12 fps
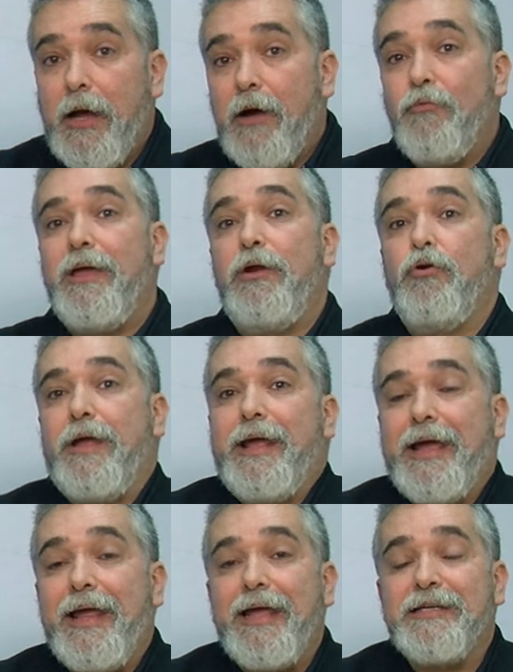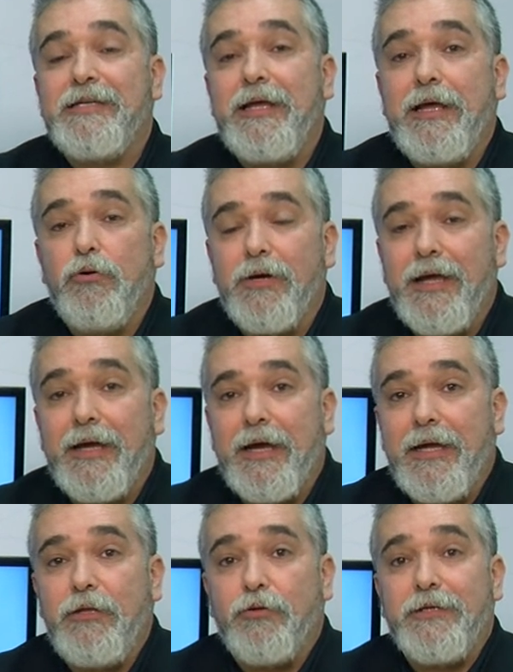Aunque lo que caiga sea lo que ha
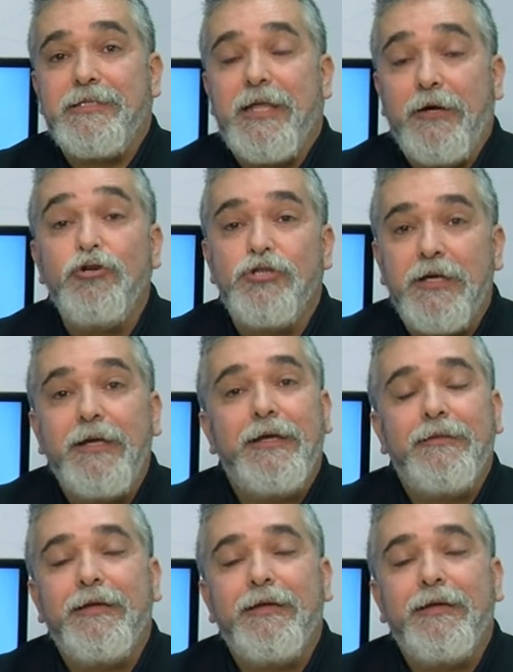caído esta noche,